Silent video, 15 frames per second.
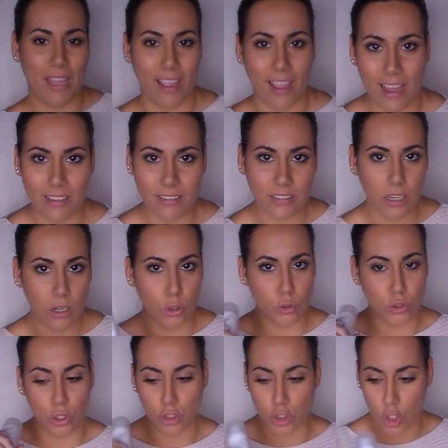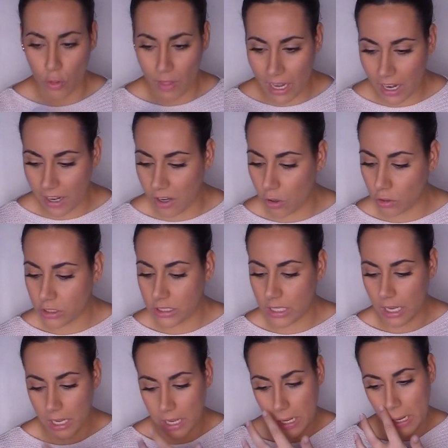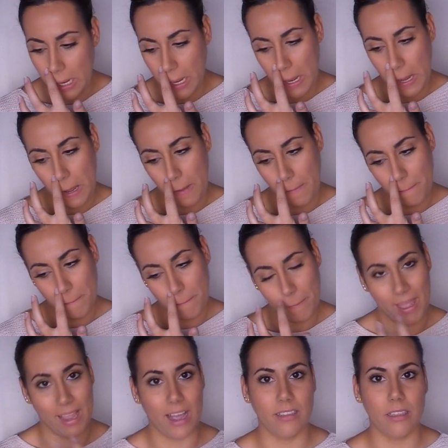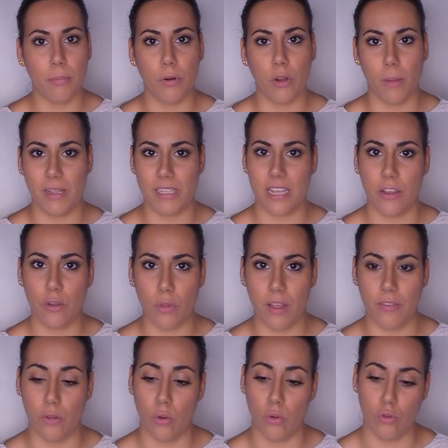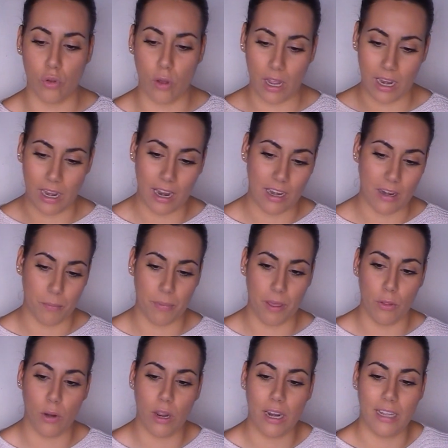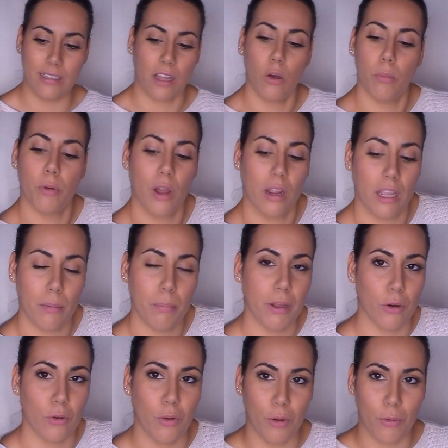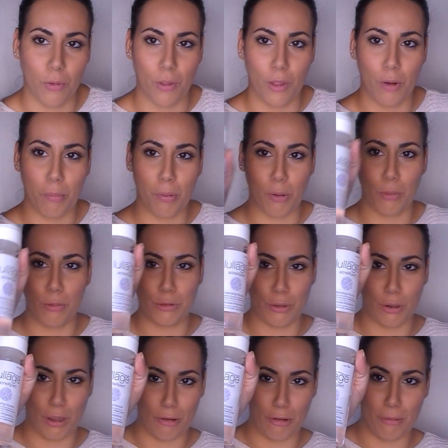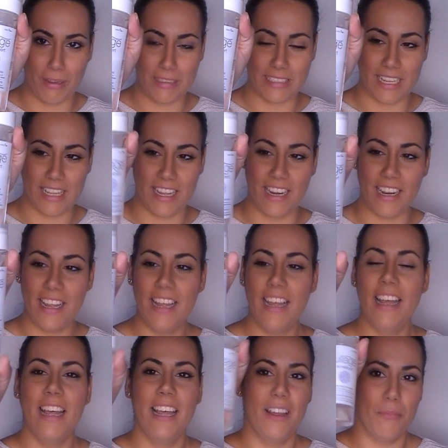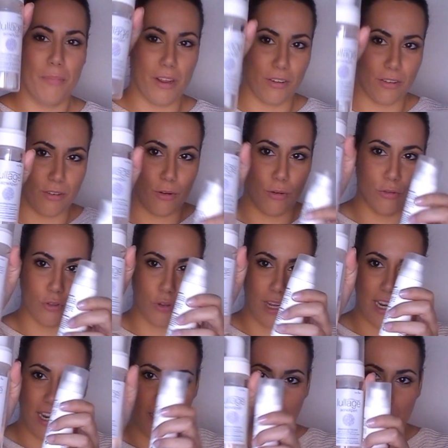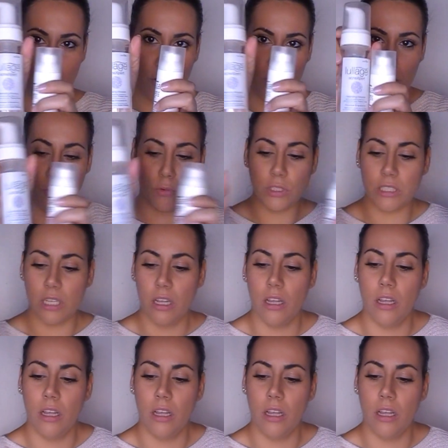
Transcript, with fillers: encanta, lo uso todas las noches y me encanta porque me está ayudando junto a la limpiadora que la tengo por aquí, pero no es uno de los productos que os iba a enseñar, pero junto a la limpiadora mousse